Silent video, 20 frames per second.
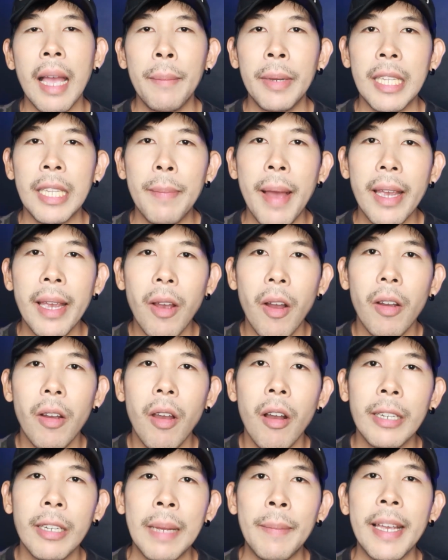คำอธิบายของ
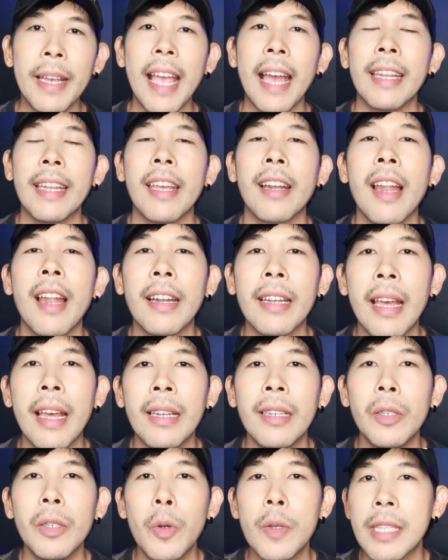กองทัพอากาศในครั้งนั้
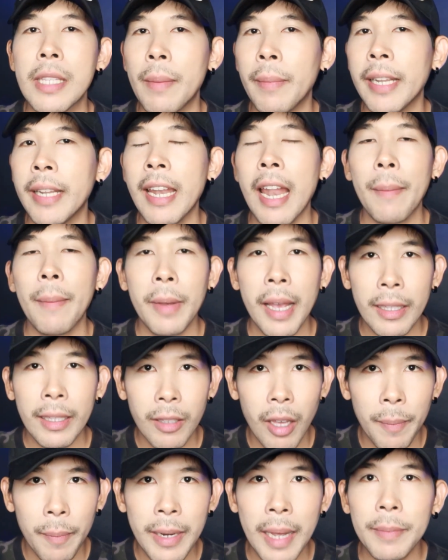น ดูจะไม่ได้รับการ
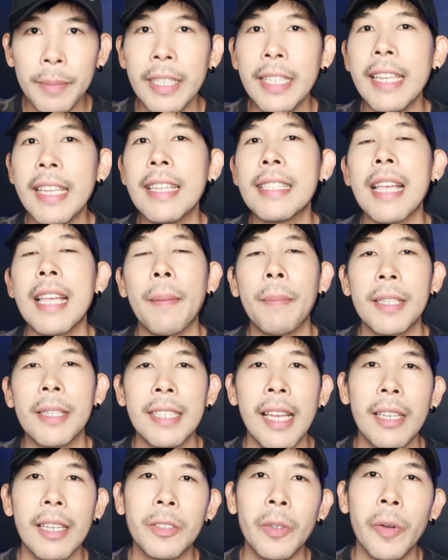ตอบรับที่ดีจากประ
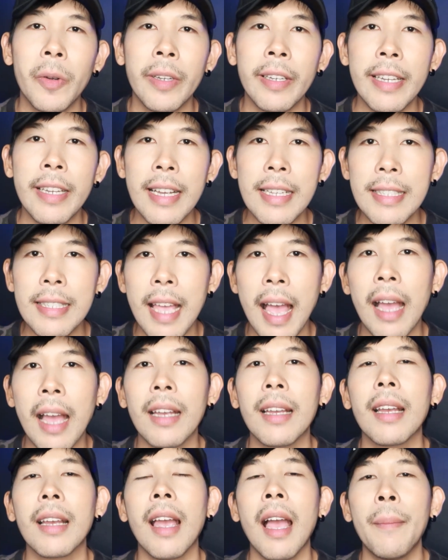ชาชน เนื่องจาก
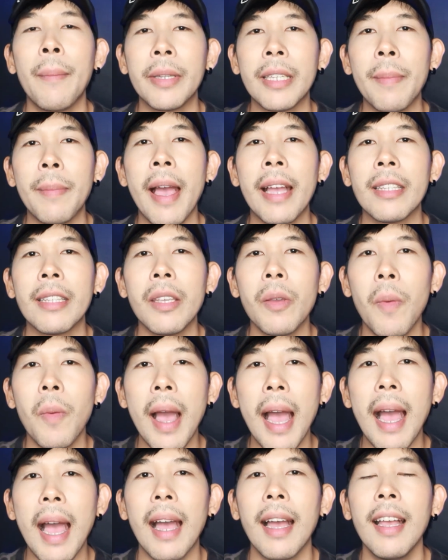คำอธิบายที่
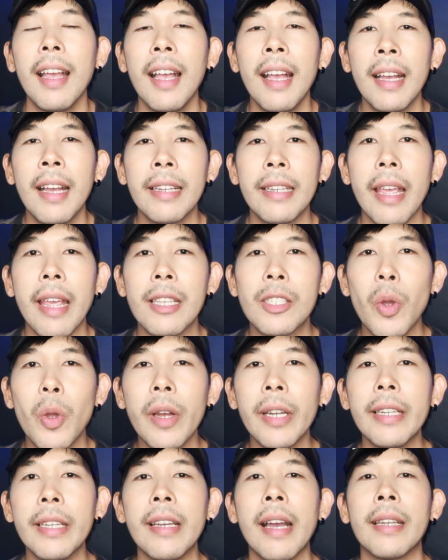ว่าในช่ว
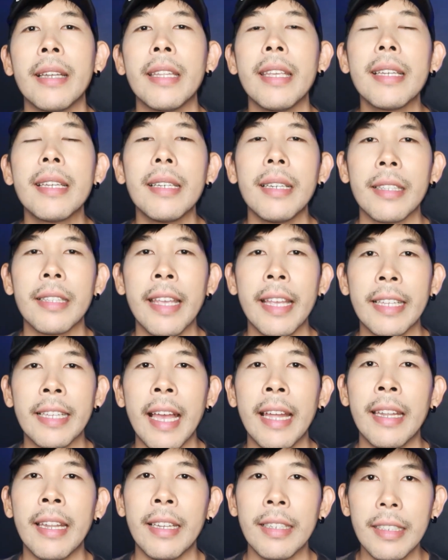งเดือนที่เกิดเหตุ
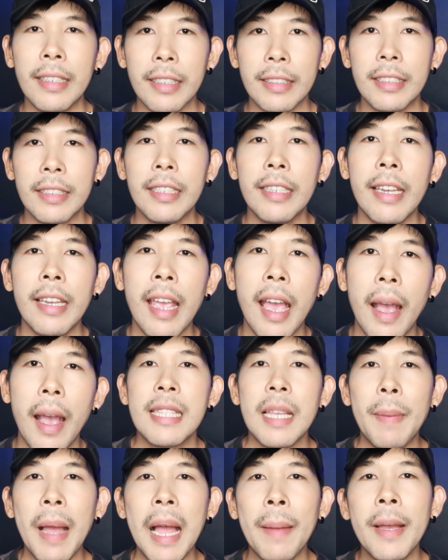การณ์นั้นเกิดขึ้นเนี่ย
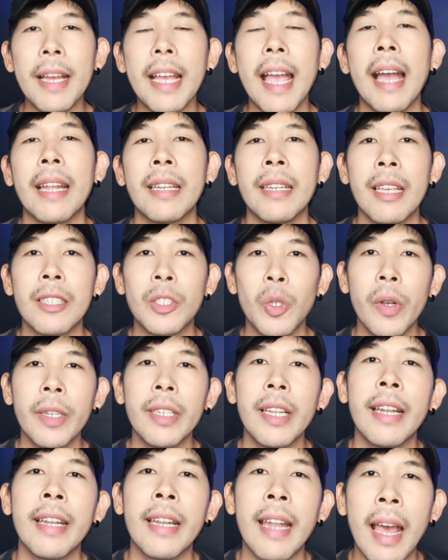สภาพอากาศในช่วง
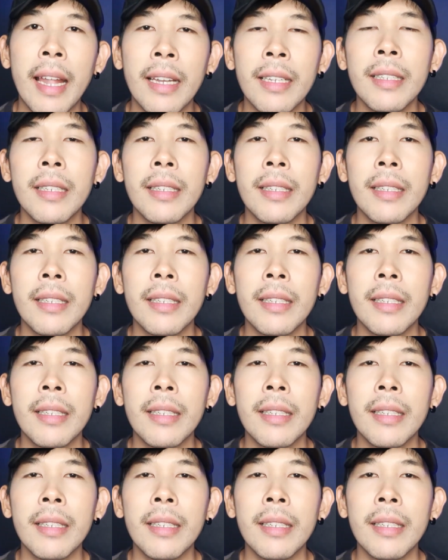เดือนนั้น